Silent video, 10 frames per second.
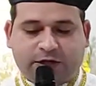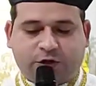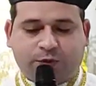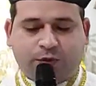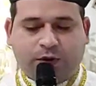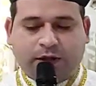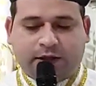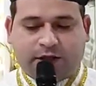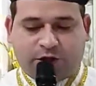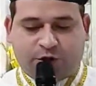Mesmo
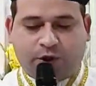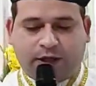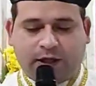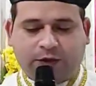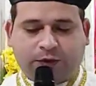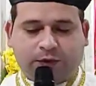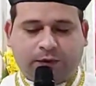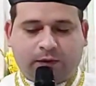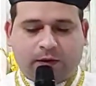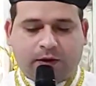que
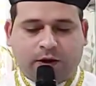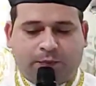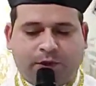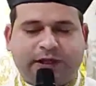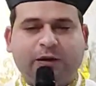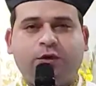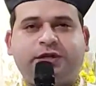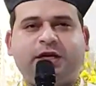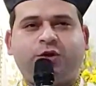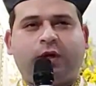chorando,
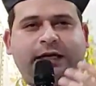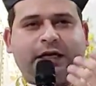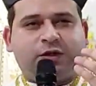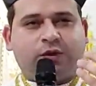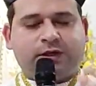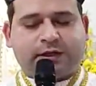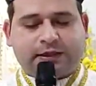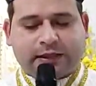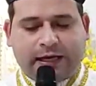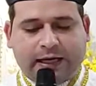podemos enxugar as
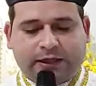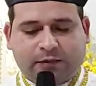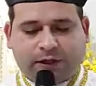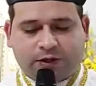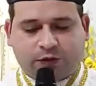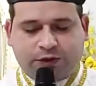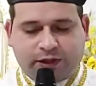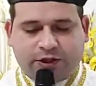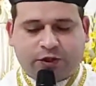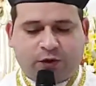nossas lágrimas
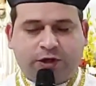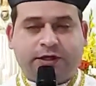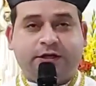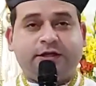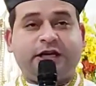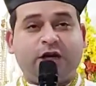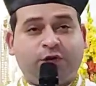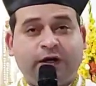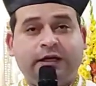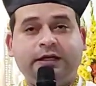no dia de hoje e
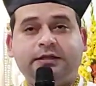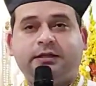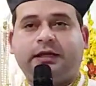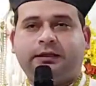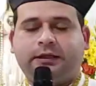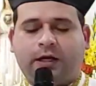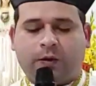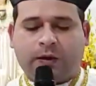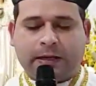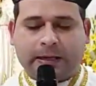dizer Feliz
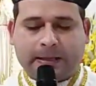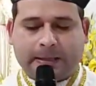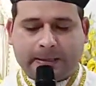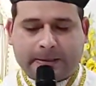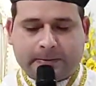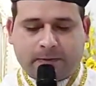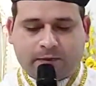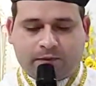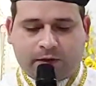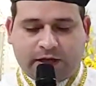Natal.
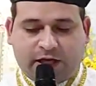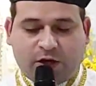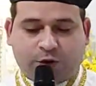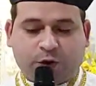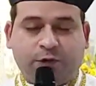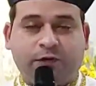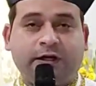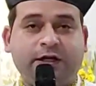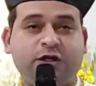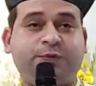E eu sou
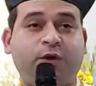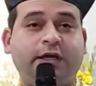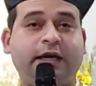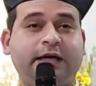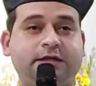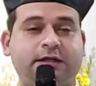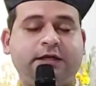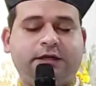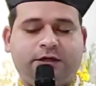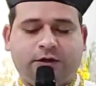feliz porque
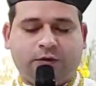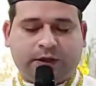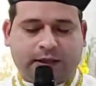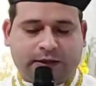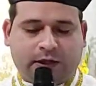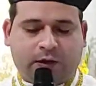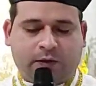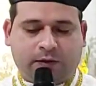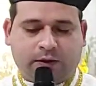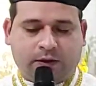existe um
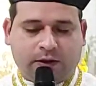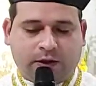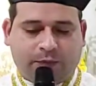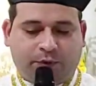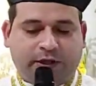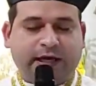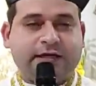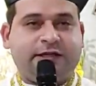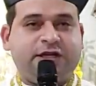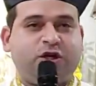Natal
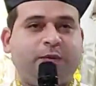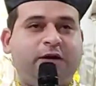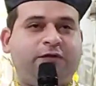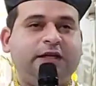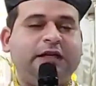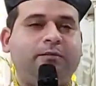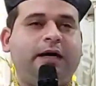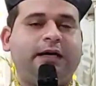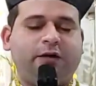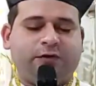porque existe uma
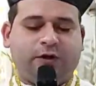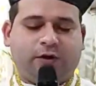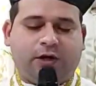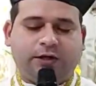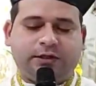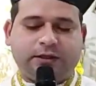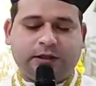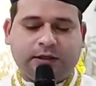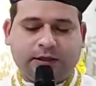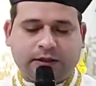vida
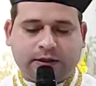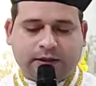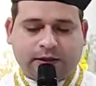maravilhosa